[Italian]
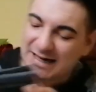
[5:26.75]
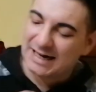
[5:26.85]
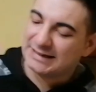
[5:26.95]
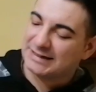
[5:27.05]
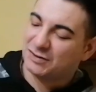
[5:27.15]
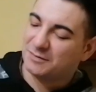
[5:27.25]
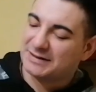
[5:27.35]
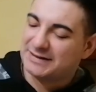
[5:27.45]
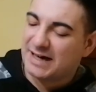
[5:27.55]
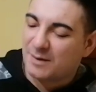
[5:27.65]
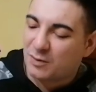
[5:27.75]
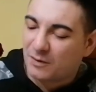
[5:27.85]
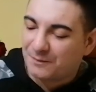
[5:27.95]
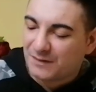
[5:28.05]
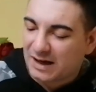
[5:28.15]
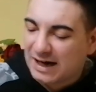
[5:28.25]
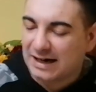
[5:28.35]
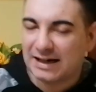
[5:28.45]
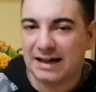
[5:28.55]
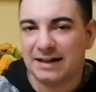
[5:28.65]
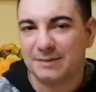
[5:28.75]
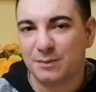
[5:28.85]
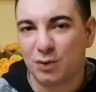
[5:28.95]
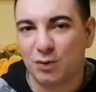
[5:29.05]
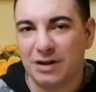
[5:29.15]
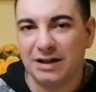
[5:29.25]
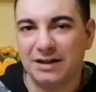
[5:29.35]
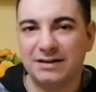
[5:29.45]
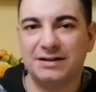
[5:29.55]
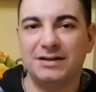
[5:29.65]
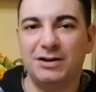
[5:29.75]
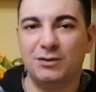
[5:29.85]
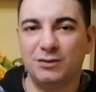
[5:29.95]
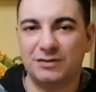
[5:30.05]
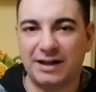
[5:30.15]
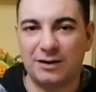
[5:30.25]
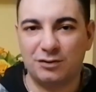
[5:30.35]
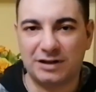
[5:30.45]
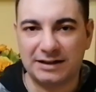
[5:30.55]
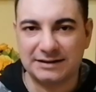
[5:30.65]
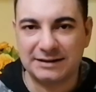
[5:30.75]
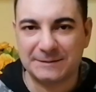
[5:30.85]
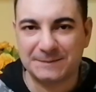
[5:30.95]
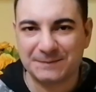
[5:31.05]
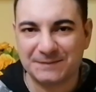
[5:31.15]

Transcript: Adesso passiamo alla Bruni New 380.